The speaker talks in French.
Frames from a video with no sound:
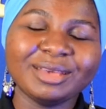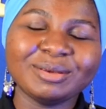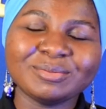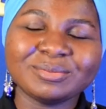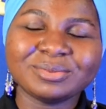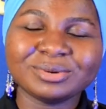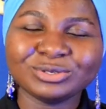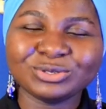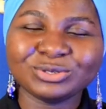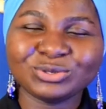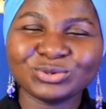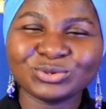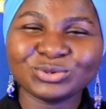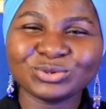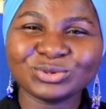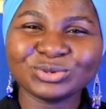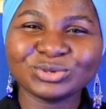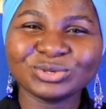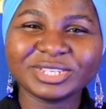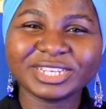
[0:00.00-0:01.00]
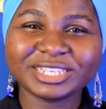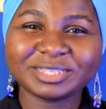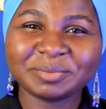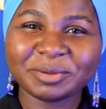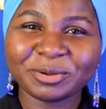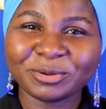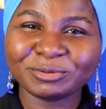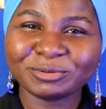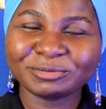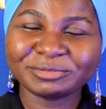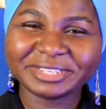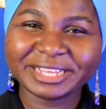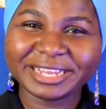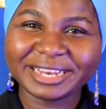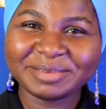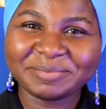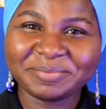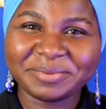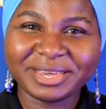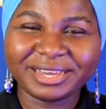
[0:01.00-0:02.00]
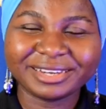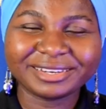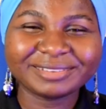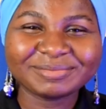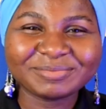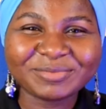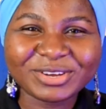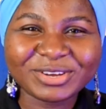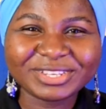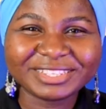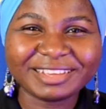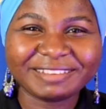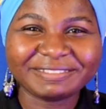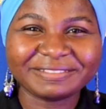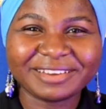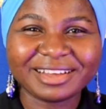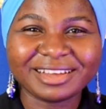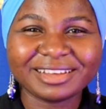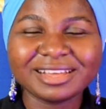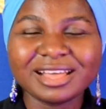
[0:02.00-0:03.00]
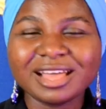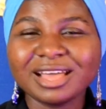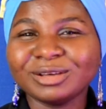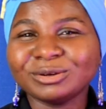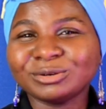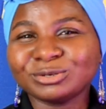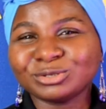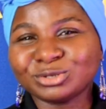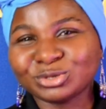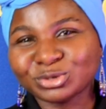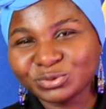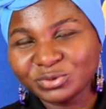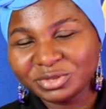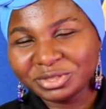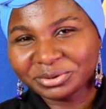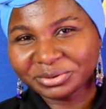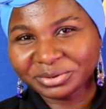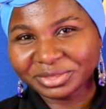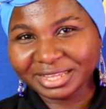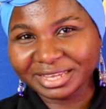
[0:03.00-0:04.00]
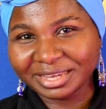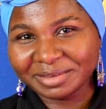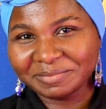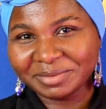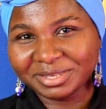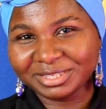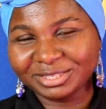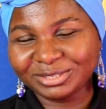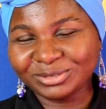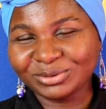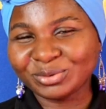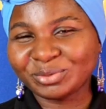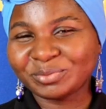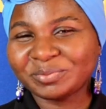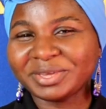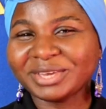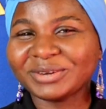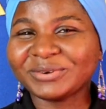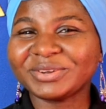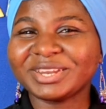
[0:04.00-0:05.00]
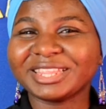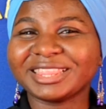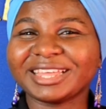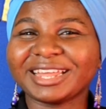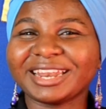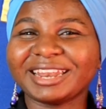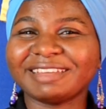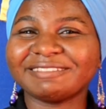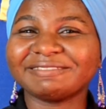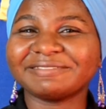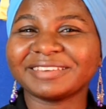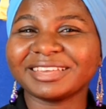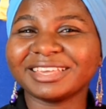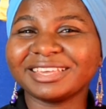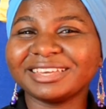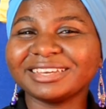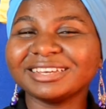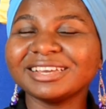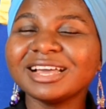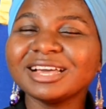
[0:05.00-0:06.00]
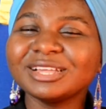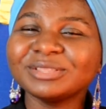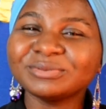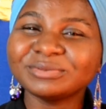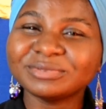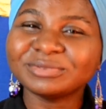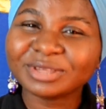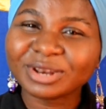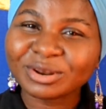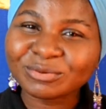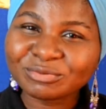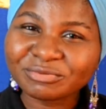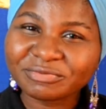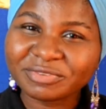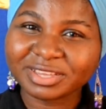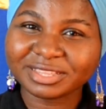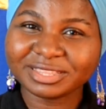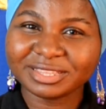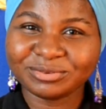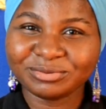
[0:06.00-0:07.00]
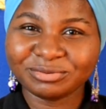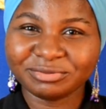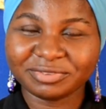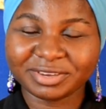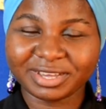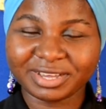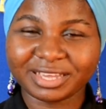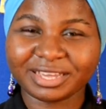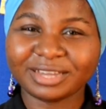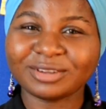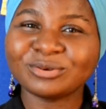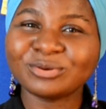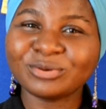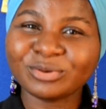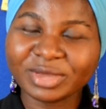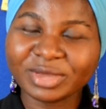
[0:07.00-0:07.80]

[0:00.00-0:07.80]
Bonjour, j'espère que vous allez bien, moi ça va. Aujourd'hui dans notre émission Bien connaître l'Afrique, nous allons vous faire découvrir le